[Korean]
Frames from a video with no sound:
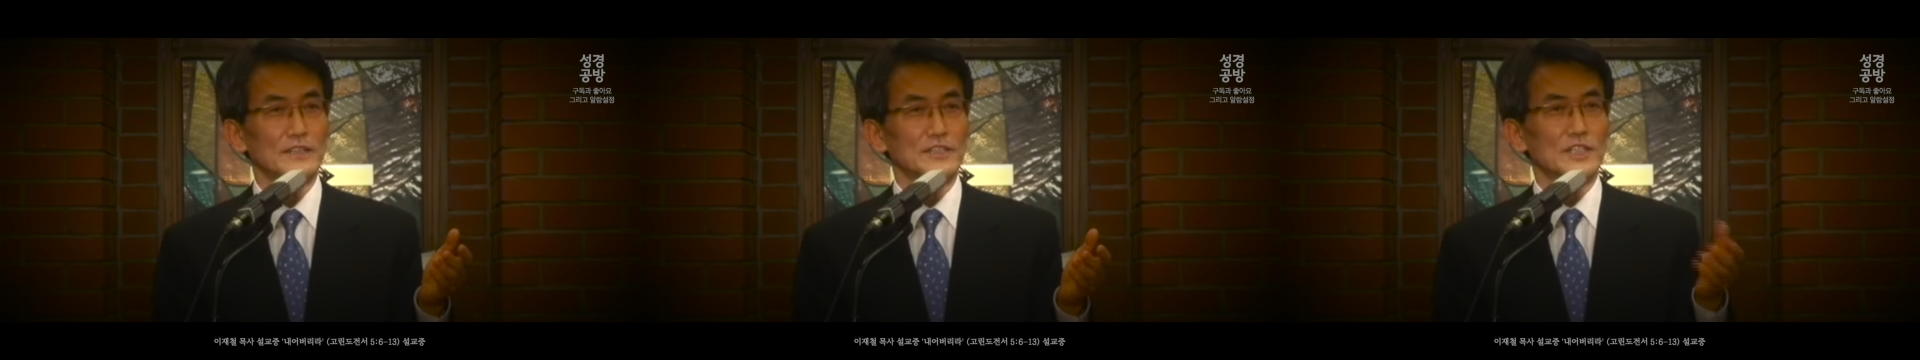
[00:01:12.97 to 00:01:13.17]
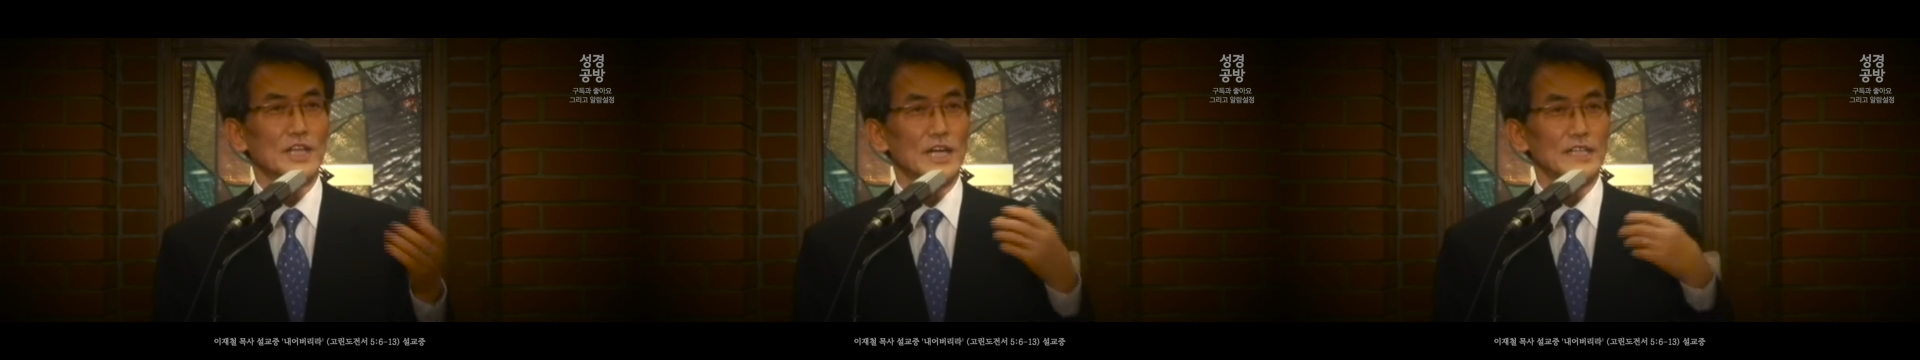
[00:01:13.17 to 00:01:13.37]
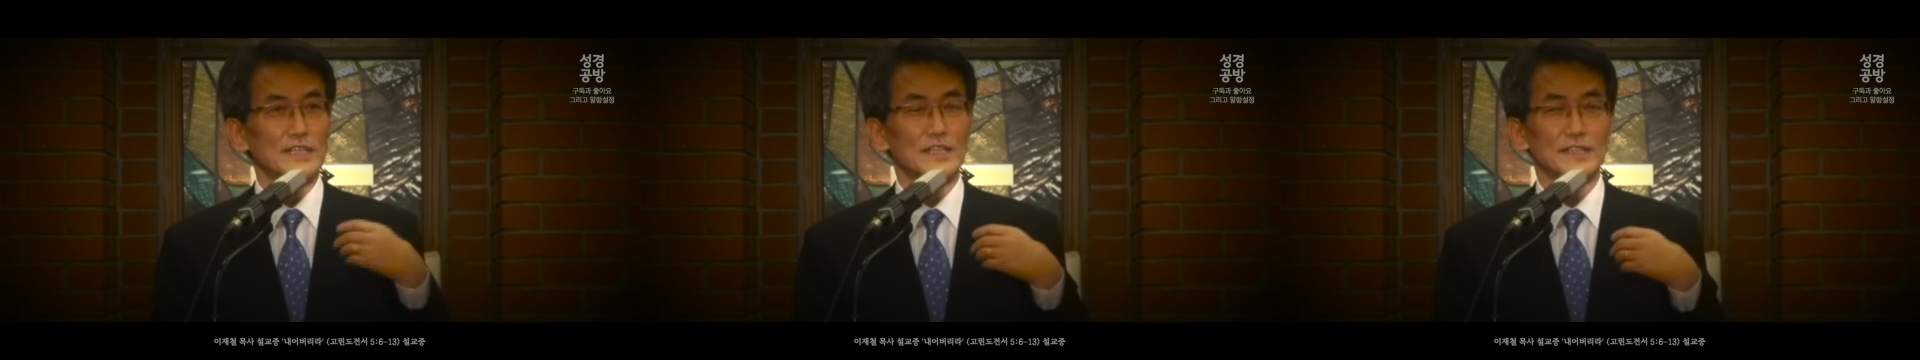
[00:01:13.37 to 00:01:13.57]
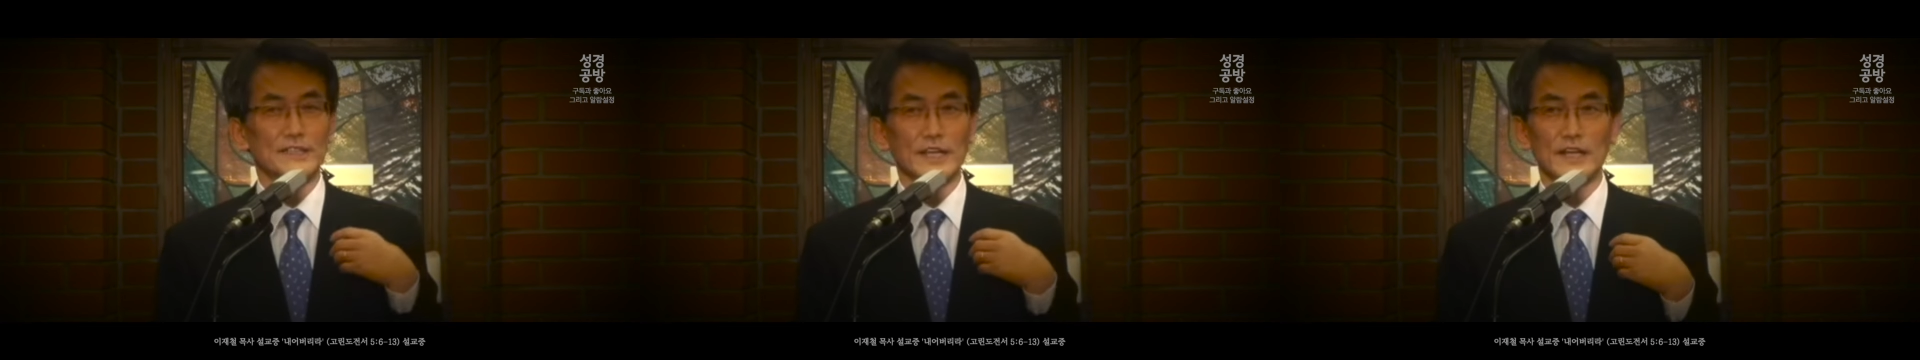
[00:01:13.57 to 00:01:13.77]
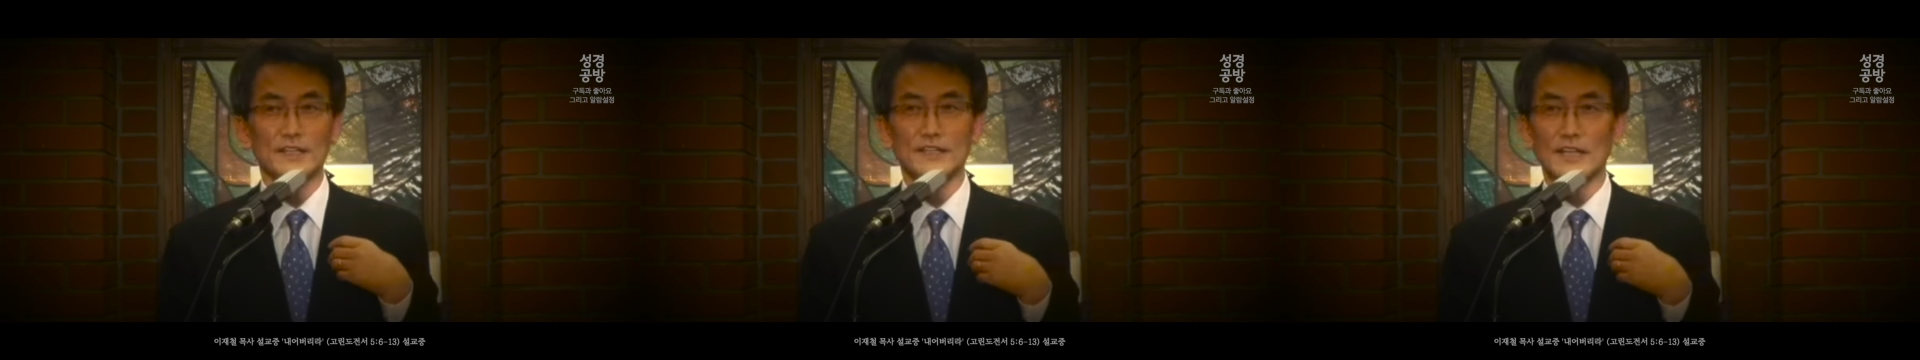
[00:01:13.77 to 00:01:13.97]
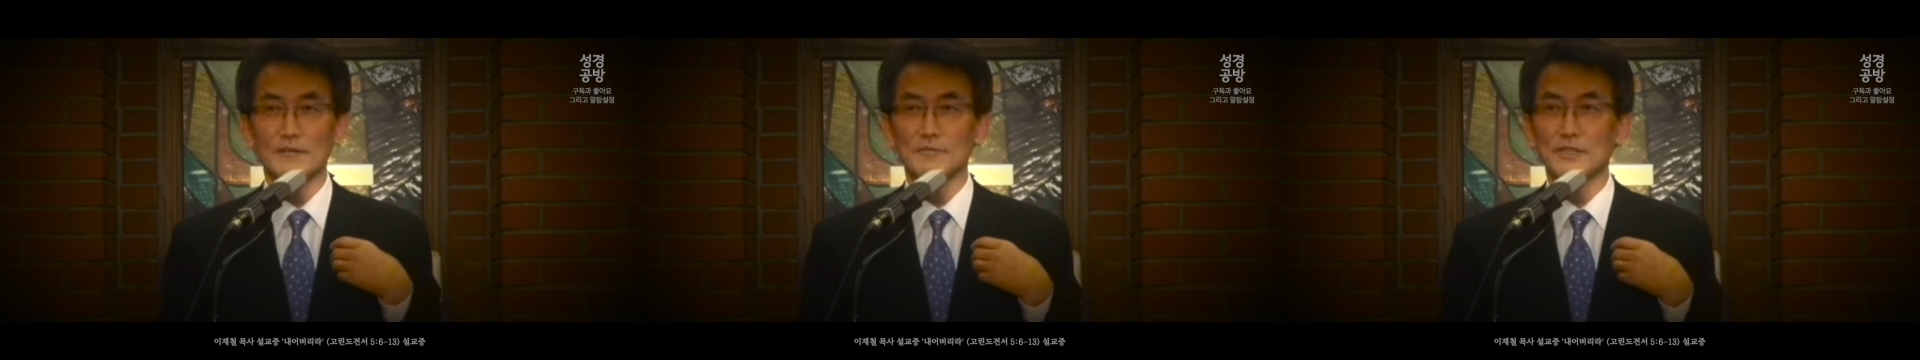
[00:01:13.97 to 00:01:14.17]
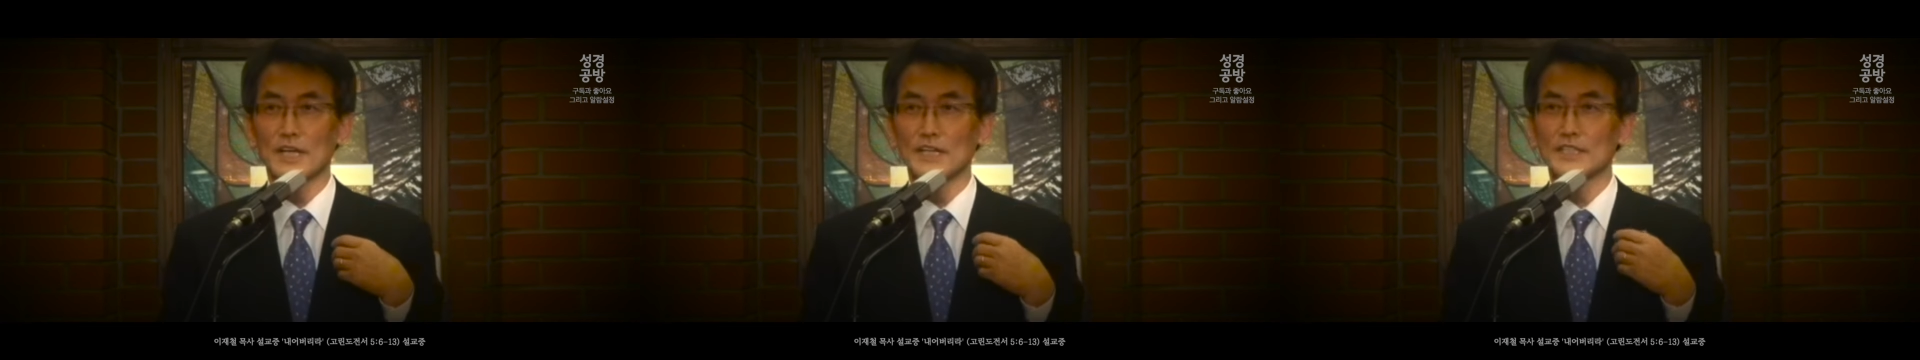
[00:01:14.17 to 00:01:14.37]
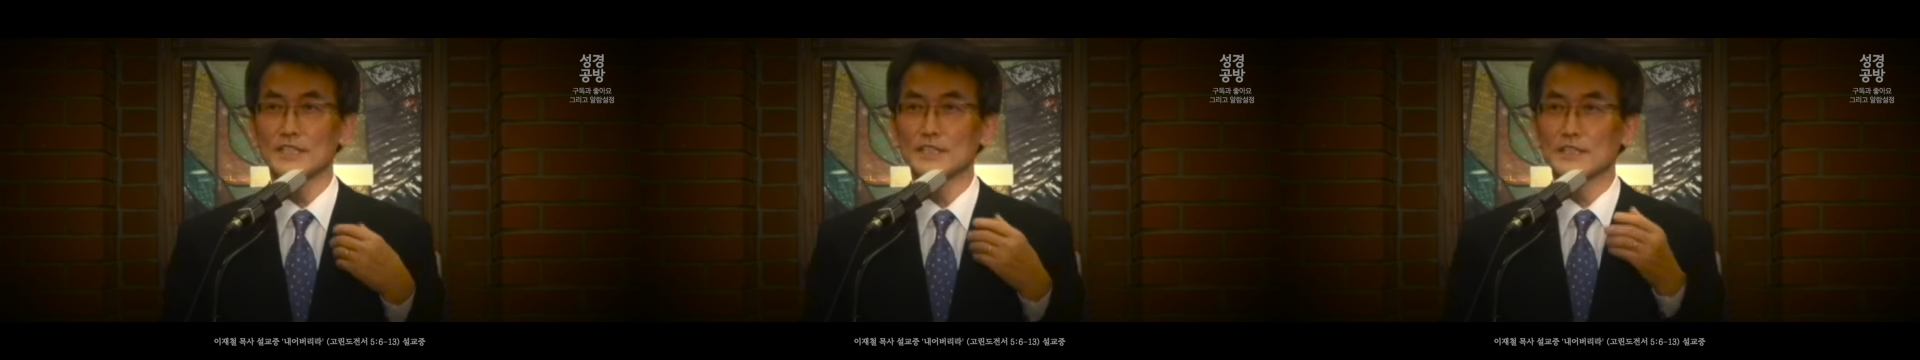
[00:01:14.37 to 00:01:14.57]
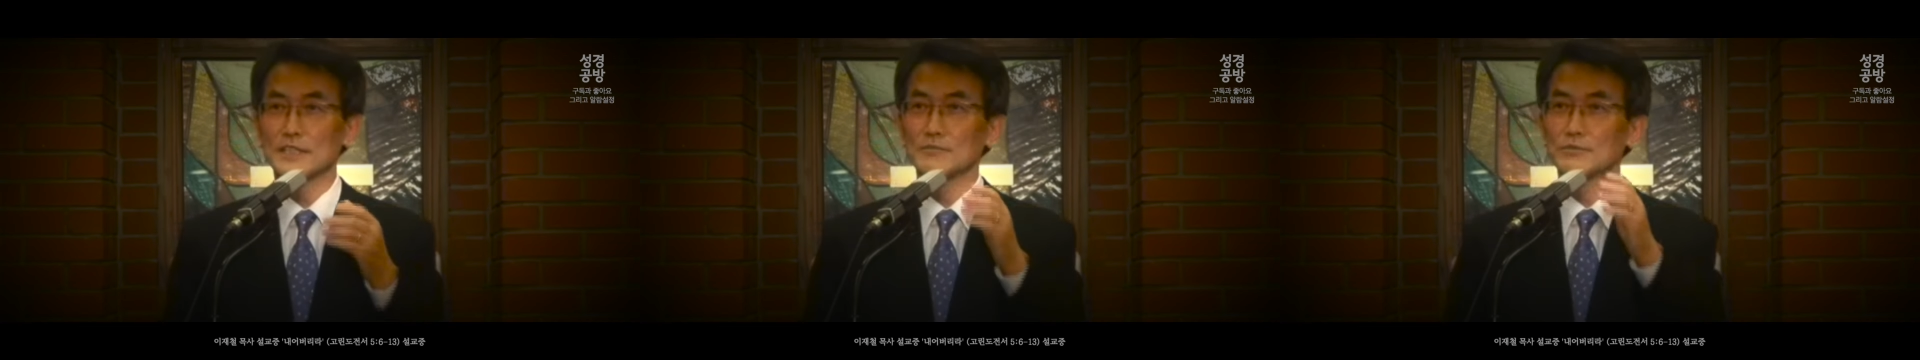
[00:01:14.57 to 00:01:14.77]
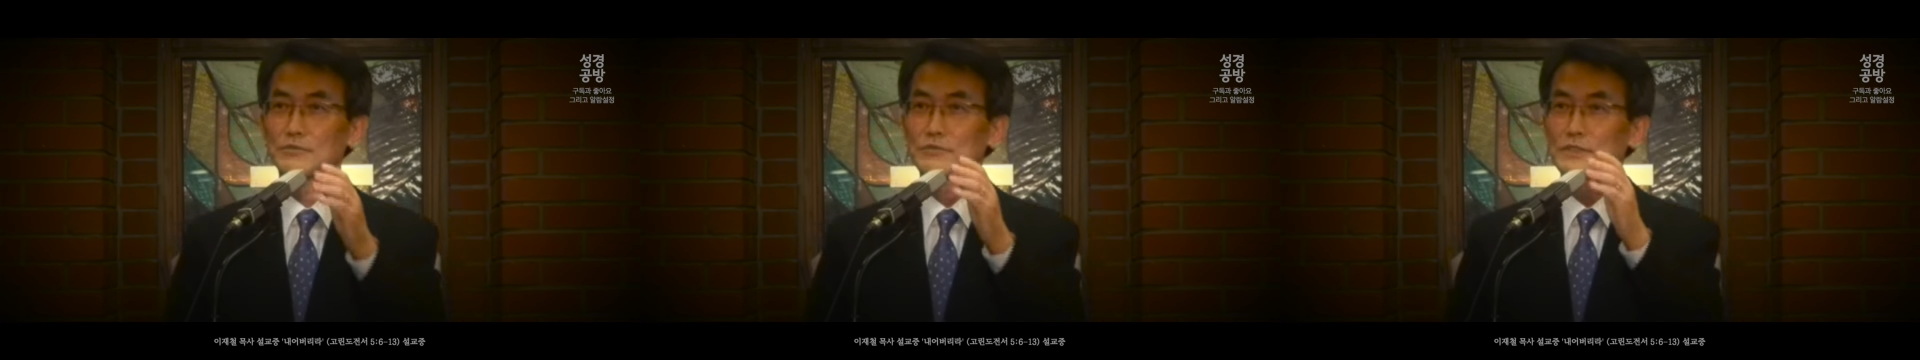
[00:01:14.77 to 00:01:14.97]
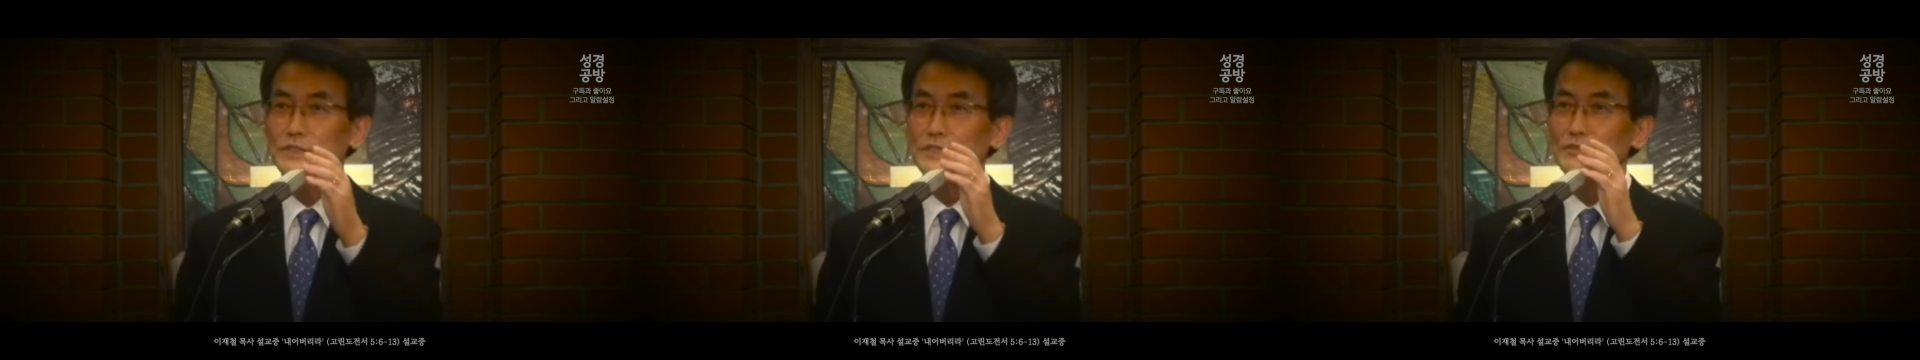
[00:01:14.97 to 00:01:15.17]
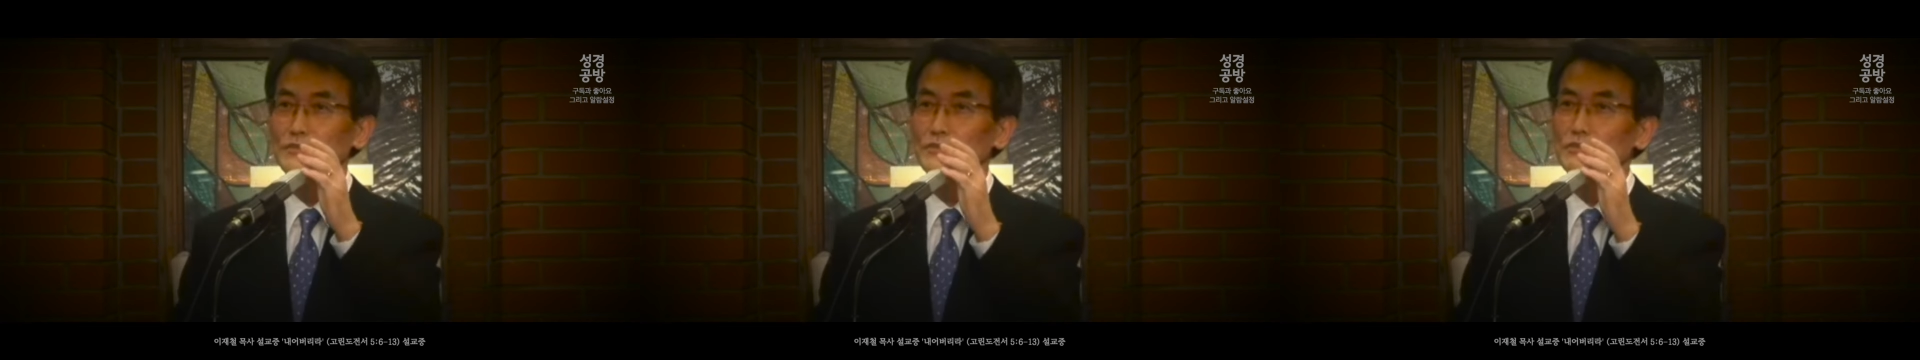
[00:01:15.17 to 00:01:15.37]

저한테 상담을 하신 그분은